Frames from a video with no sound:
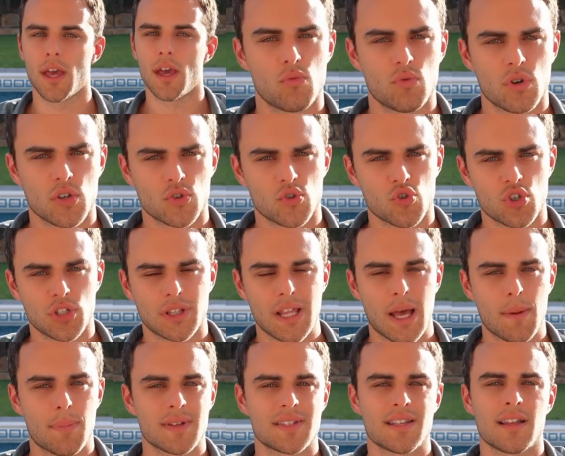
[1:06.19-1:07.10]
una
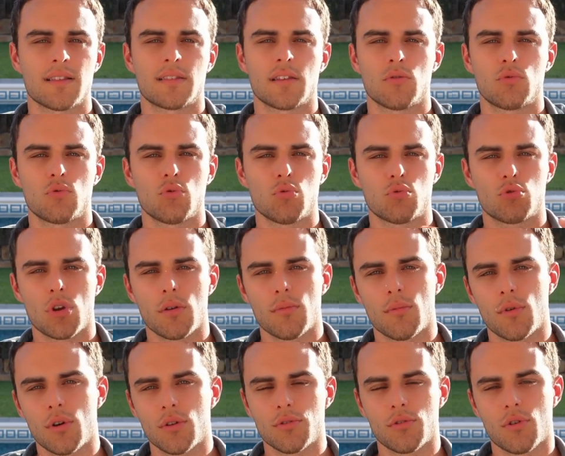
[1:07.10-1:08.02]
società presente in tutto il
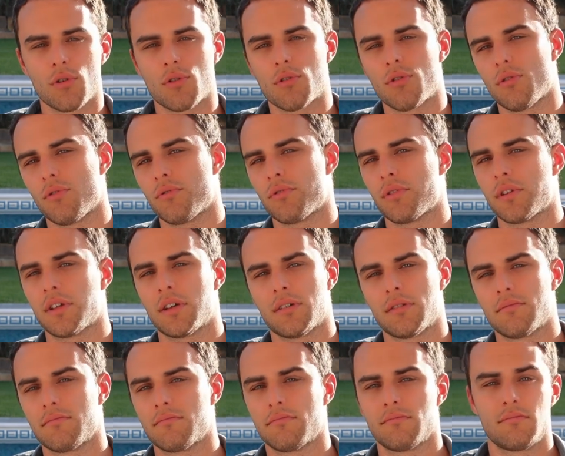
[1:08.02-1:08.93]
mondo con
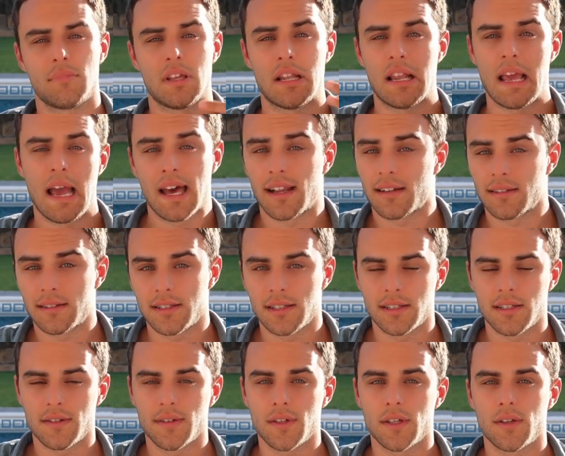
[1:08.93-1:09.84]
eh, miliardi
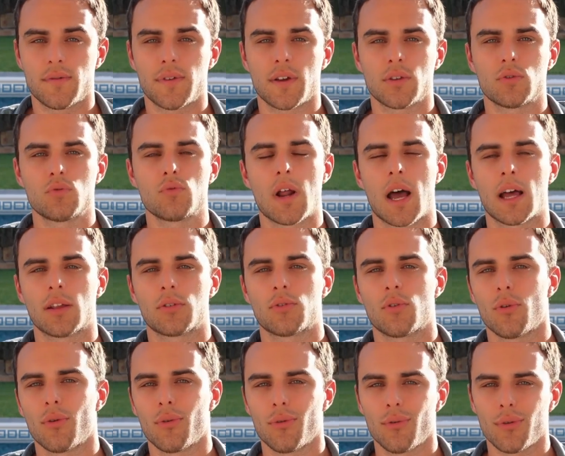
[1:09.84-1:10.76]
di
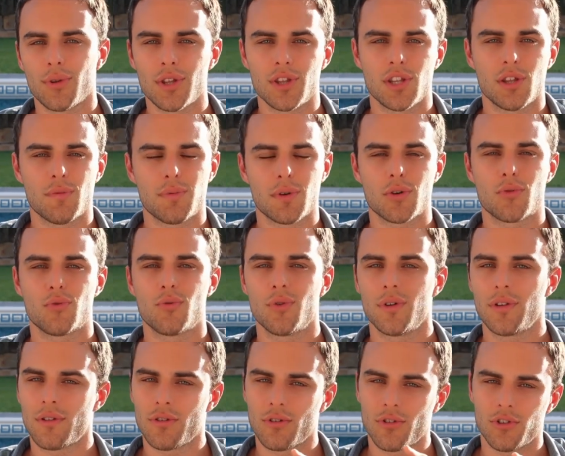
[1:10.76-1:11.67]
fatturato, quindi per
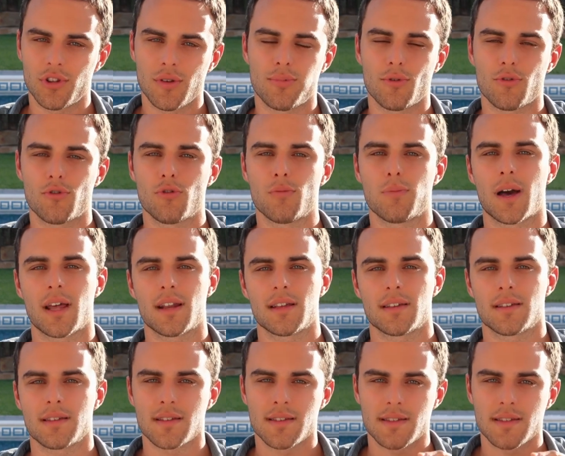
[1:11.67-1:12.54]
cui non ti preoccupare,